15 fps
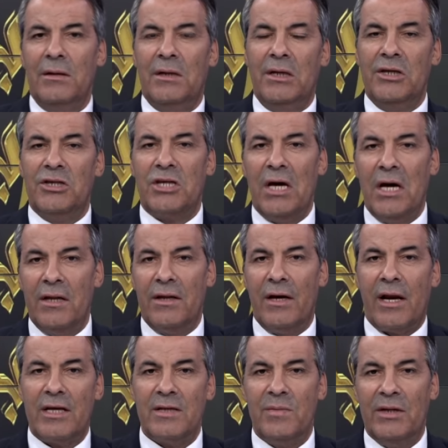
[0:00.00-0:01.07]
يعني
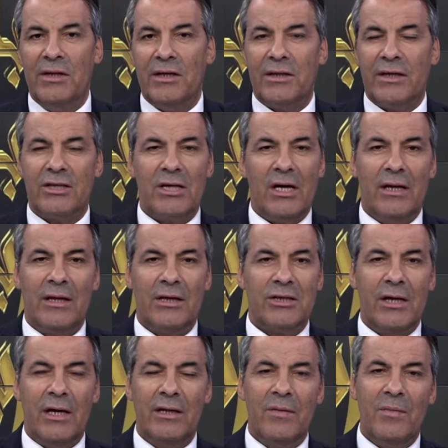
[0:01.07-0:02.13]
شهادة رئيس بلدية يعطيك شهادة
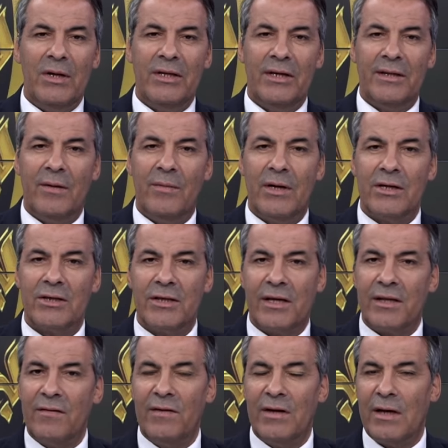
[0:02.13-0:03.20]
شهادة ما عندها تعمل
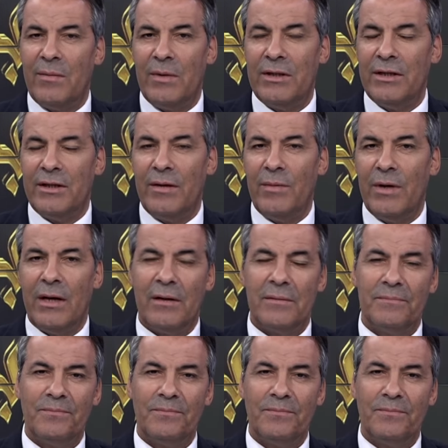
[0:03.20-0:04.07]
سيرتيفيكا ما عندها تعمل